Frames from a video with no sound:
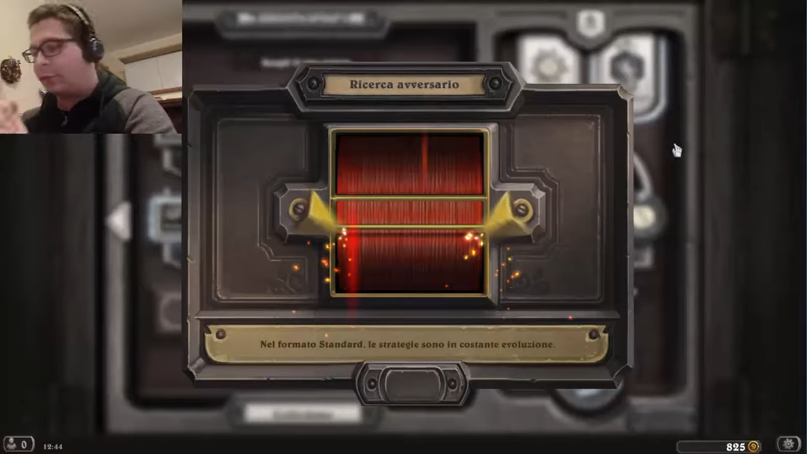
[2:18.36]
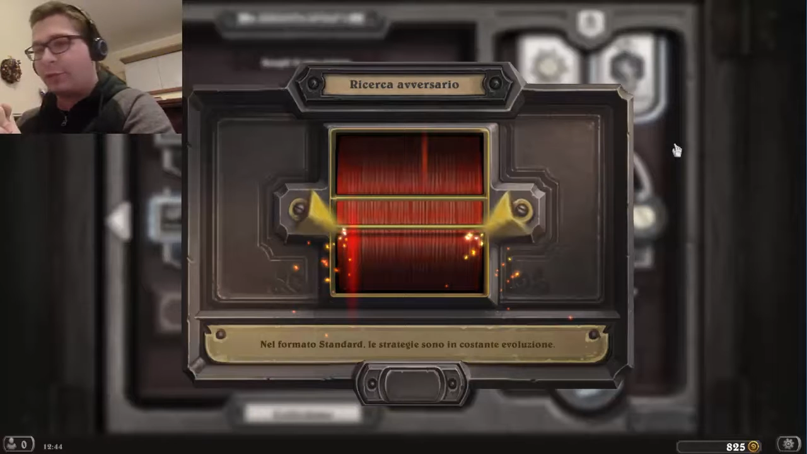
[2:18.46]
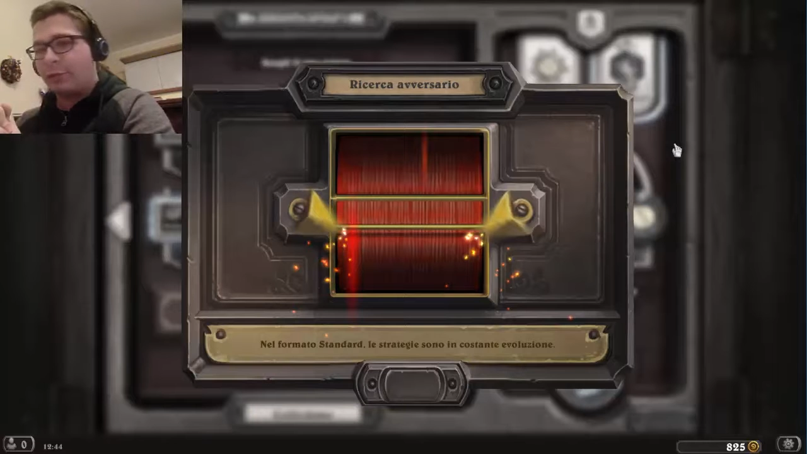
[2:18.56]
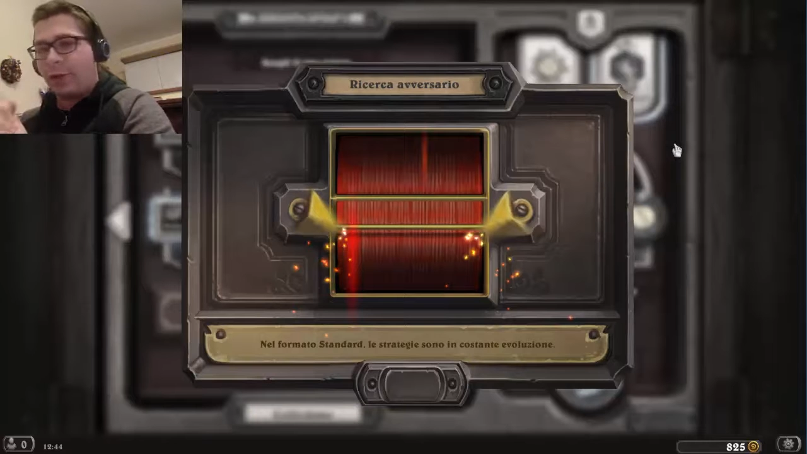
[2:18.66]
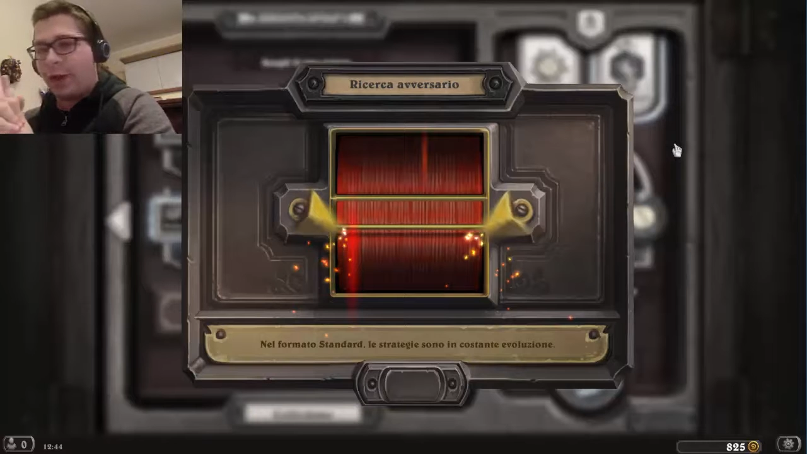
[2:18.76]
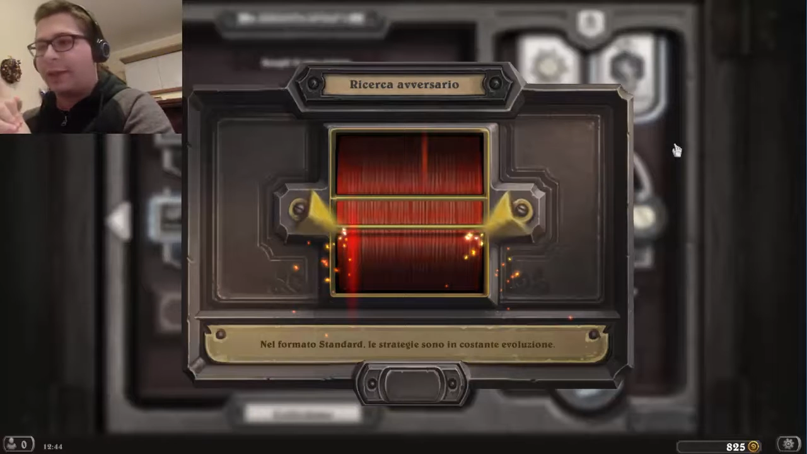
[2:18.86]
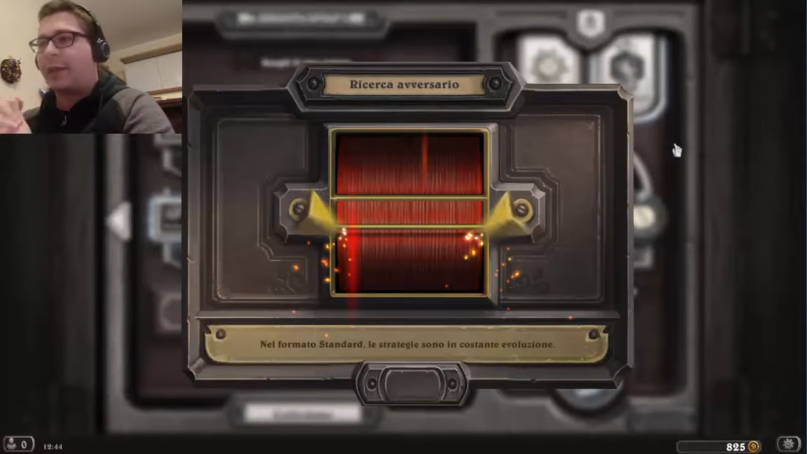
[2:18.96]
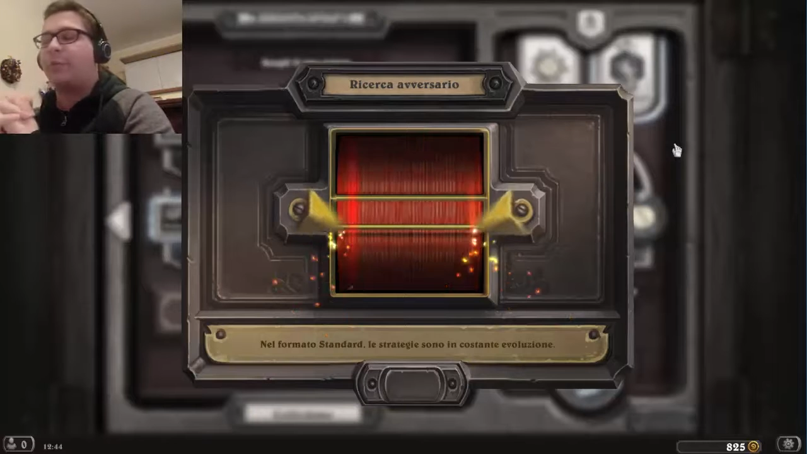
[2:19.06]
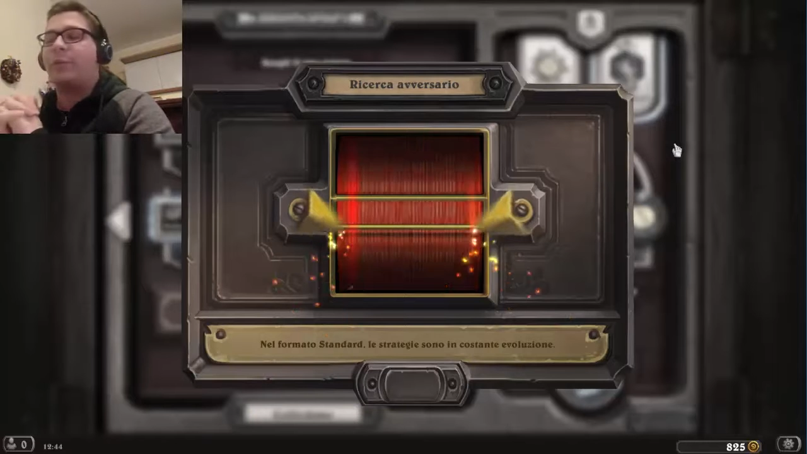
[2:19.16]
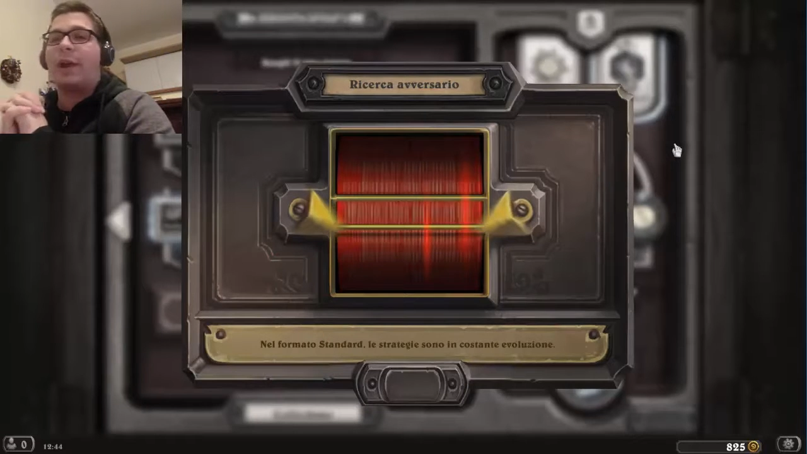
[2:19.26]
culo, anche
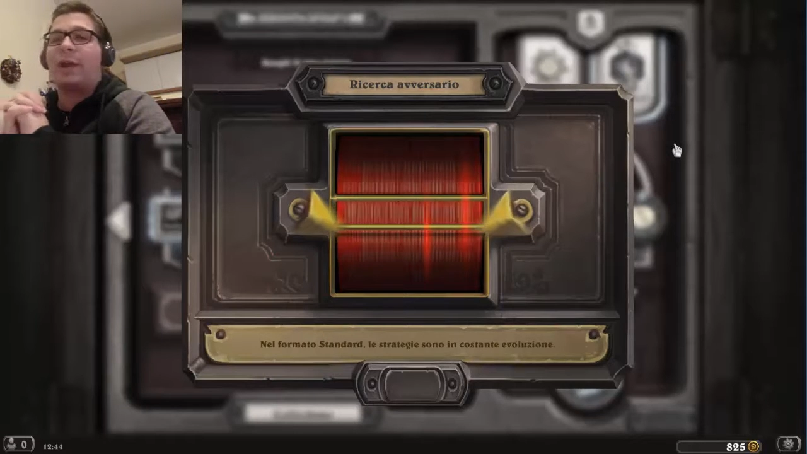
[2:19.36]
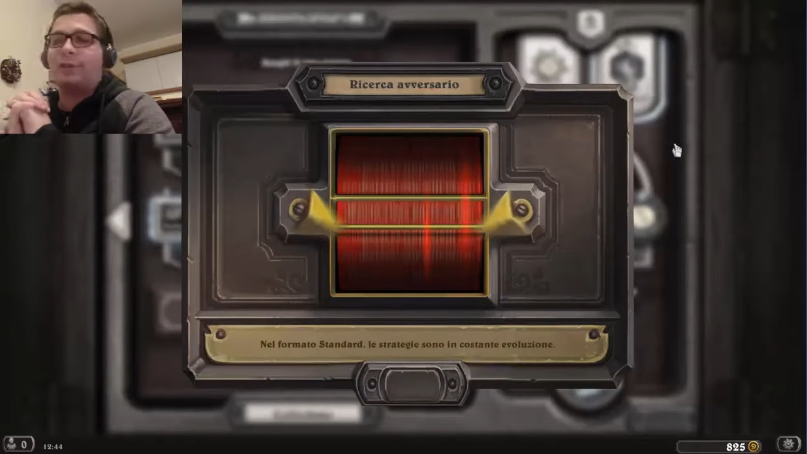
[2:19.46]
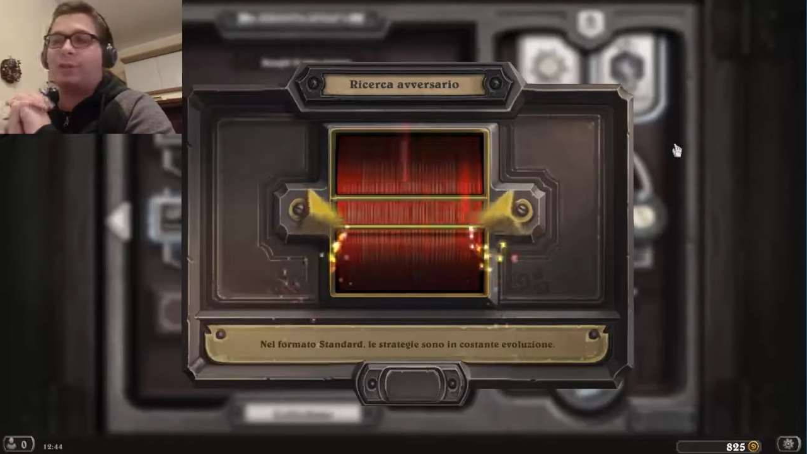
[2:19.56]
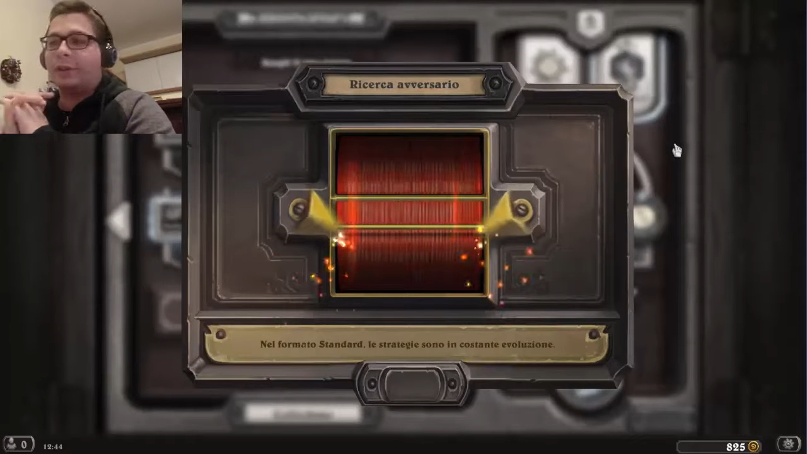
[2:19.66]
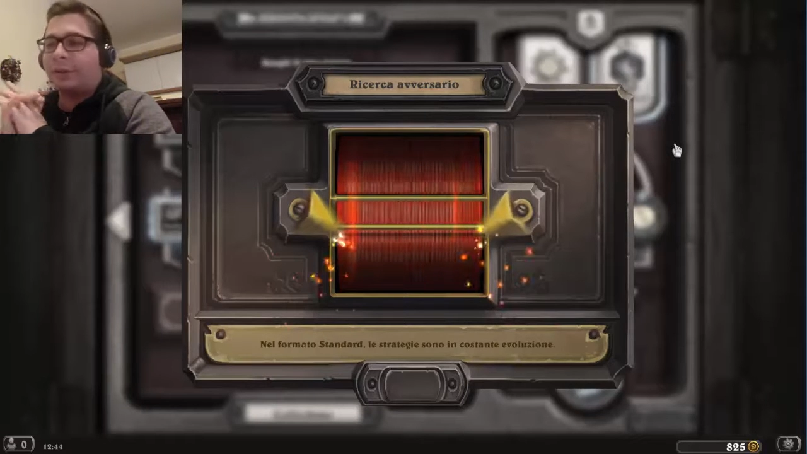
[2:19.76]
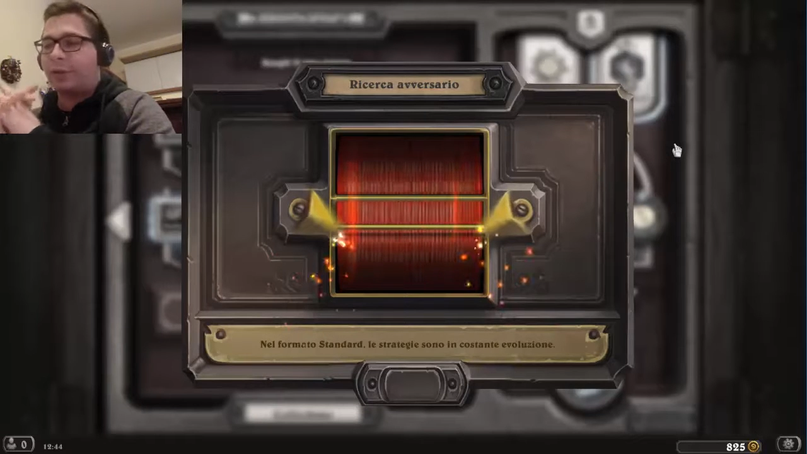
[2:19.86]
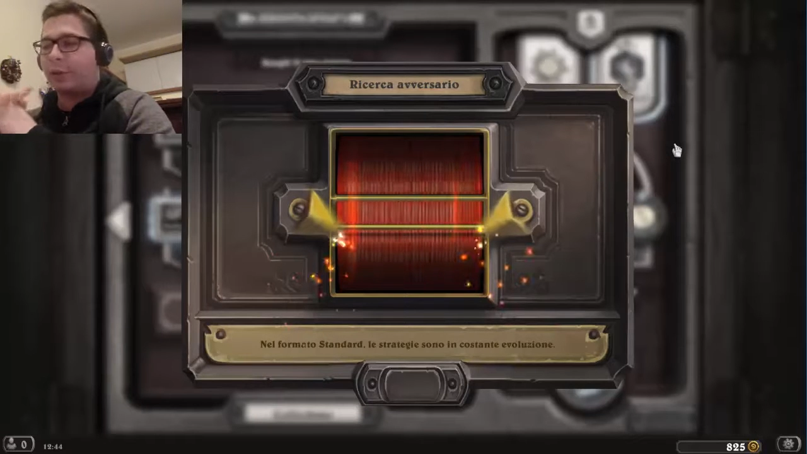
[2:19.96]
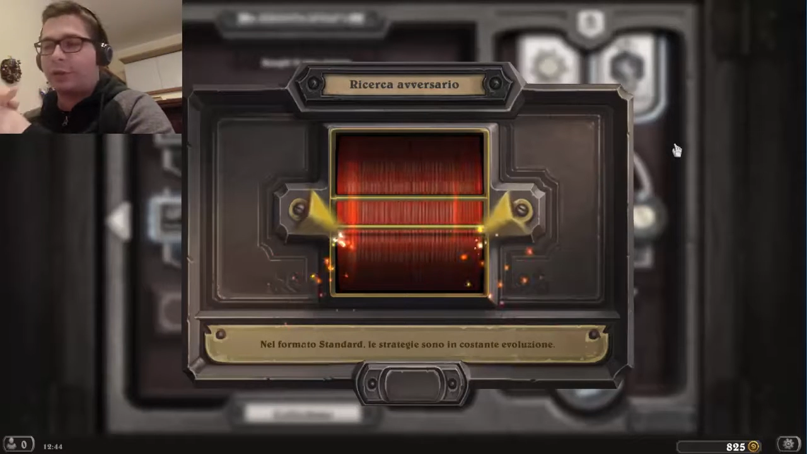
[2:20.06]
una notevole